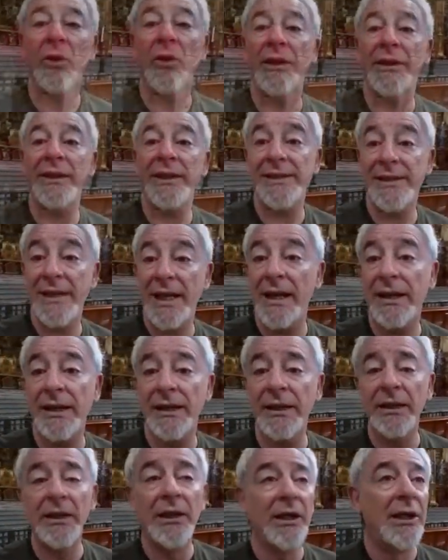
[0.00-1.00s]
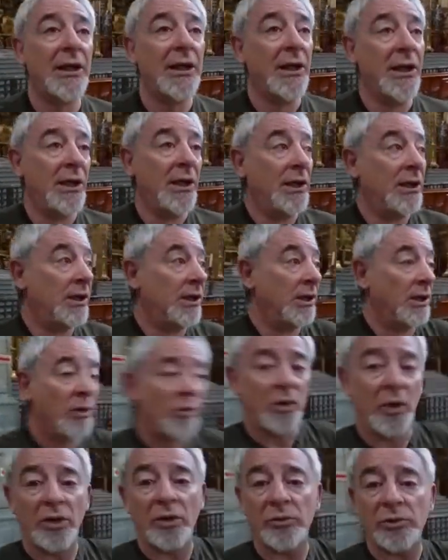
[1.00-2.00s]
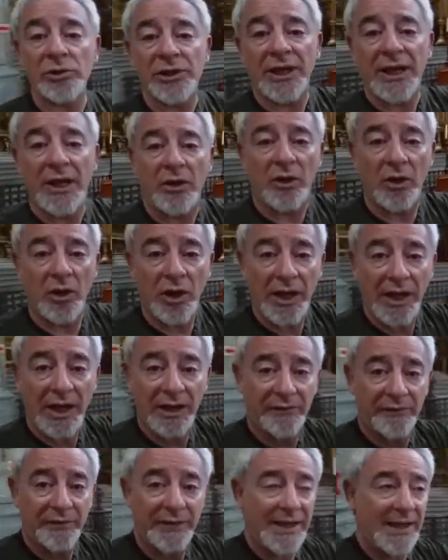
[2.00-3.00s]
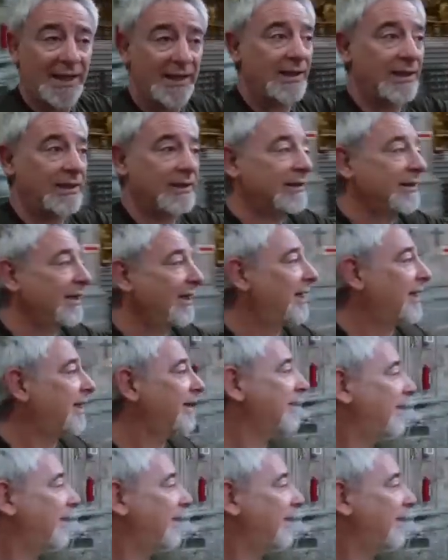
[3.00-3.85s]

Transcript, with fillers: con el testaje. Cuando hemos llegado al final de la